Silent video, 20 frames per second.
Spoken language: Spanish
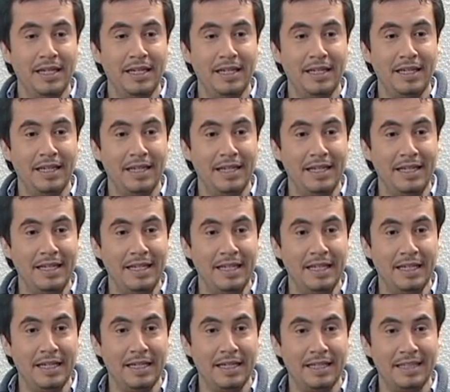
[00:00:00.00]
eh,
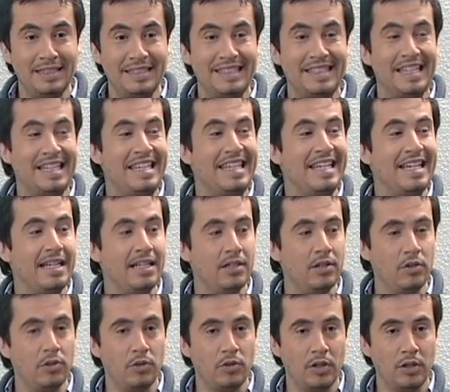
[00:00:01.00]
ir
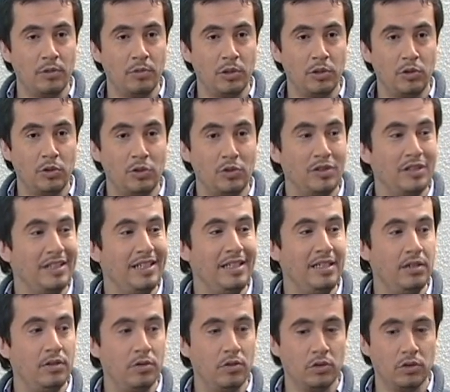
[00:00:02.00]
enseñando a nuestros
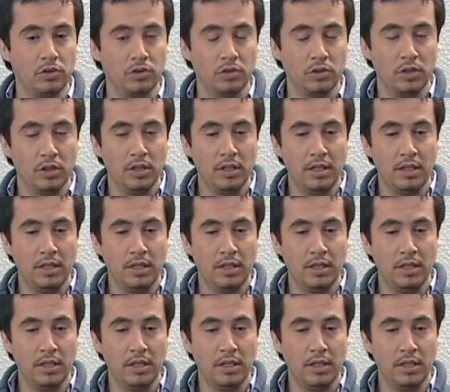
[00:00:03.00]
hijos